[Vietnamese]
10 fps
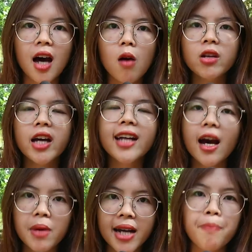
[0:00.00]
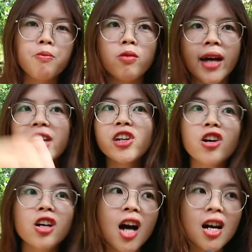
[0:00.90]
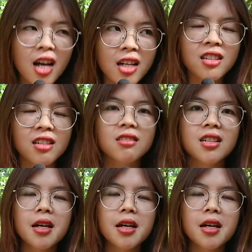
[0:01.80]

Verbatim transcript: không thể nào mà đập một cái cho nó gớt hết được,